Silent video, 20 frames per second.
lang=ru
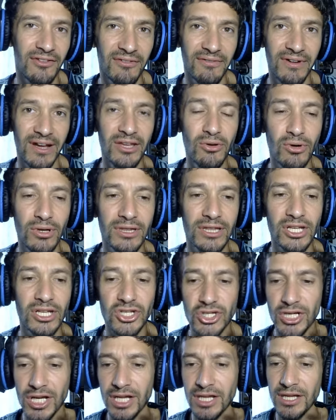свое
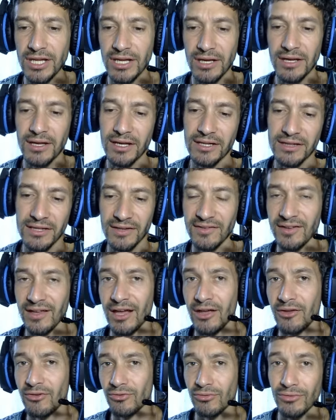отношение, это
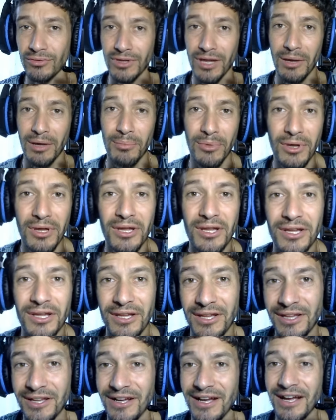сразу там
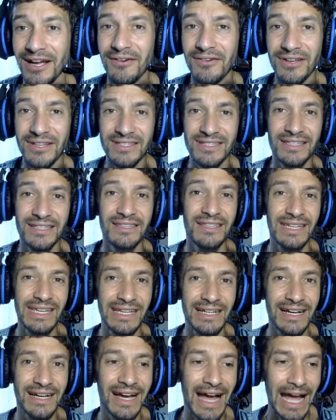как говорится,
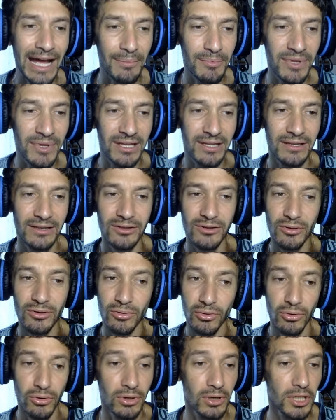три карме,
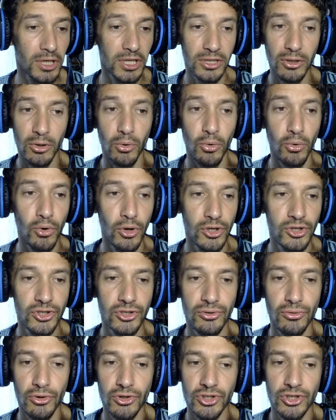но это
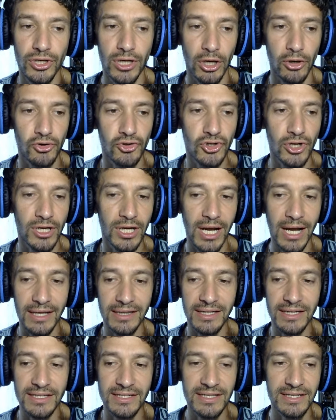очень-очень хорошая
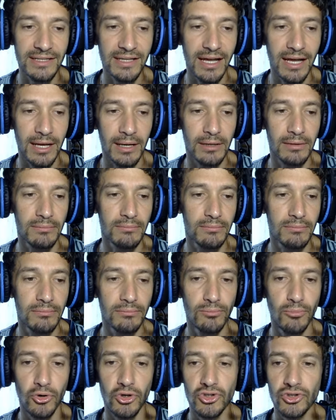карта, и цена
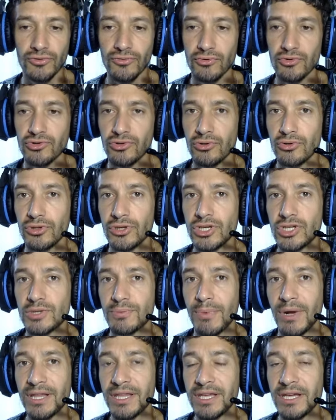больше 200 тысяч
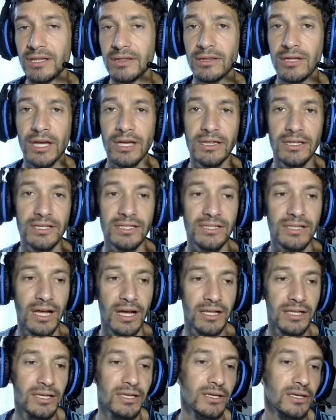монет на этой
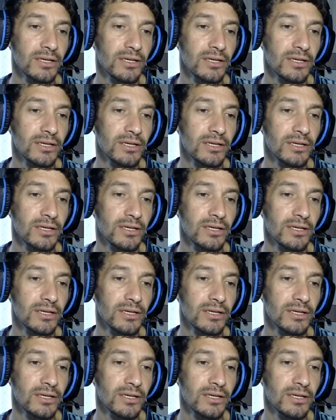стадии